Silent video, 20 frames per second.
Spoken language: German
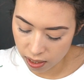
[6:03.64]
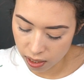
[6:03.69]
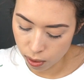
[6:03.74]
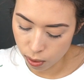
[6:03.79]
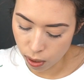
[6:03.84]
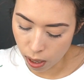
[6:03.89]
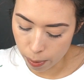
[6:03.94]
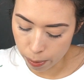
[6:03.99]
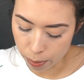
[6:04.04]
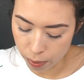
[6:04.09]

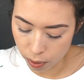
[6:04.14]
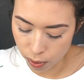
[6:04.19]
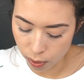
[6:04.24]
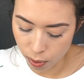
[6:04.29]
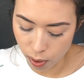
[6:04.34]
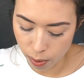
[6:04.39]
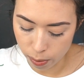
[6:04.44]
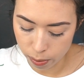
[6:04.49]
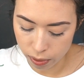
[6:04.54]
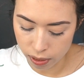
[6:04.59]
Kilo
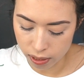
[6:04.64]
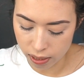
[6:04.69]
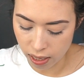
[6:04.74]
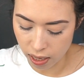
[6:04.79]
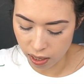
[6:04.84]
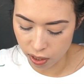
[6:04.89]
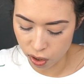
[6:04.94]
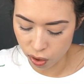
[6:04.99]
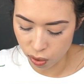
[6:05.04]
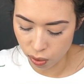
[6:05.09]
abgenommen. Das ist
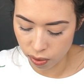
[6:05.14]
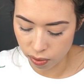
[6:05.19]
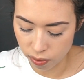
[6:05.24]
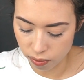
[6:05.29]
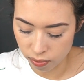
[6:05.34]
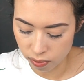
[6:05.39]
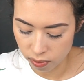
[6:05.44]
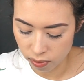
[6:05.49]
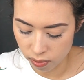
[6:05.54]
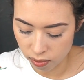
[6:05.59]
echt
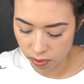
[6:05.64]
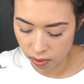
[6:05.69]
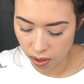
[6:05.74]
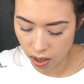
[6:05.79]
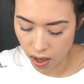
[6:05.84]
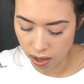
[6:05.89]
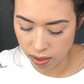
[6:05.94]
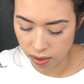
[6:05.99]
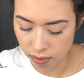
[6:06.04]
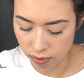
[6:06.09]
schon
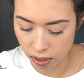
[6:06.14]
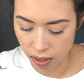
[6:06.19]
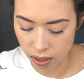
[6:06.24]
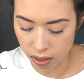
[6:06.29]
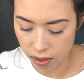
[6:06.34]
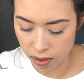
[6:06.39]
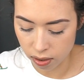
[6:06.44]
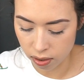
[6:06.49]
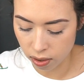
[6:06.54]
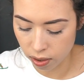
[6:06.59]
krass
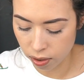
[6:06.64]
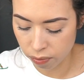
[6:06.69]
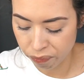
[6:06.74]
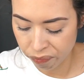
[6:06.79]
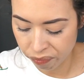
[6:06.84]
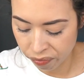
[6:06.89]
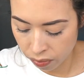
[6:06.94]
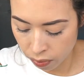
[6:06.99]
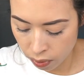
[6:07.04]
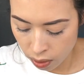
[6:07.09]
wenig, ne?
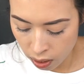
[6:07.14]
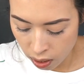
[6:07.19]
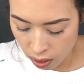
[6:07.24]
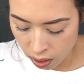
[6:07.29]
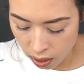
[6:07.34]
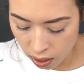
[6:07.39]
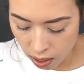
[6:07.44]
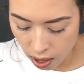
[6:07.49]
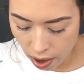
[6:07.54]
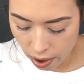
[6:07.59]

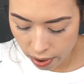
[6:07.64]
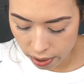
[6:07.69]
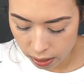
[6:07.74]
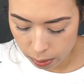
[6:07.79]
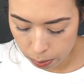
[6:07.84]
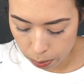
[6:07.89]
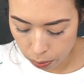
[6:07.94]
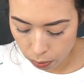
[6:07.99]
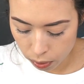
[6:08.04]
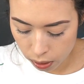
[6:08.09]
Ja,
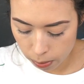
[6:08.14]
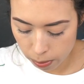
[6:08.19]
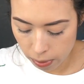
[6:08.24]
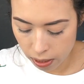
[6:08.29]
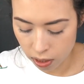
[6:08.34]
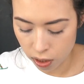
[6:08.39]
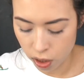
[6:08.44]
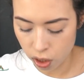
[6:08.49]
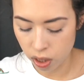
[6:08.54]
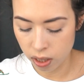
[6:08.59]
jetzt musste
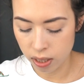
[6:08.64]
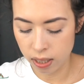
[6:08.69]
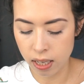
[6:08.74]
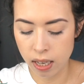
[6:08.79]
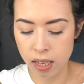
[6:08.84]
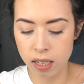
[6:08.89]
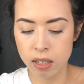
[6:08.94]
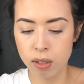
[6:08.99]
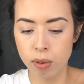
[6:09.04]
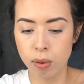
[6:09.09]
meine Jeans
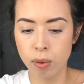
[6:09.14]
her, die